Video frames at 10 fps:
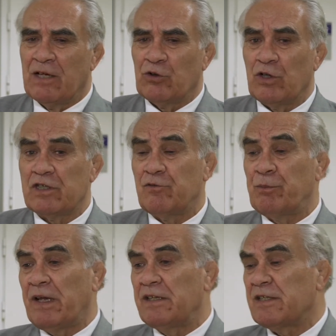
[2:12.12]
То есть, в
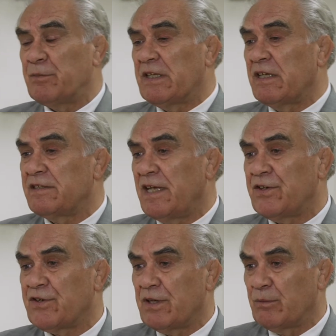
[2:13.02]
принципе,
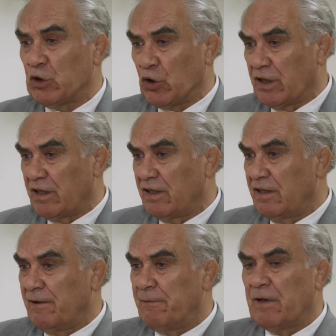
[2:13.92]
достаточно много
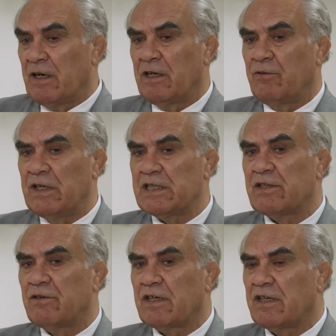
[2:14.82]
э,
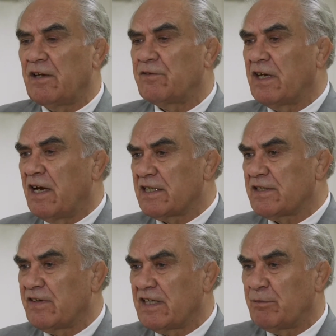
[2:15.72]
выставок
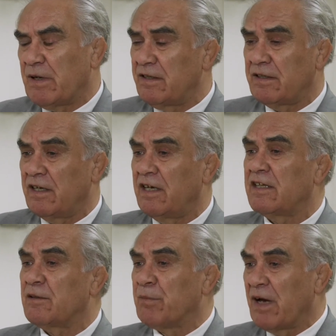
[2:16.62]
нефтегазовой тематики, и
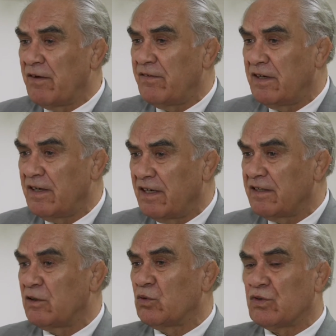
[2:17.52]
это правильно,
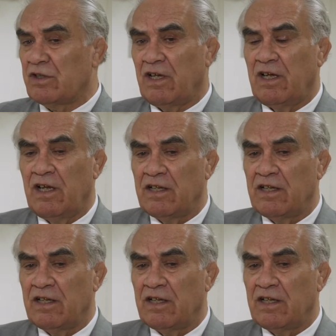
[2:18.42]
это нужно.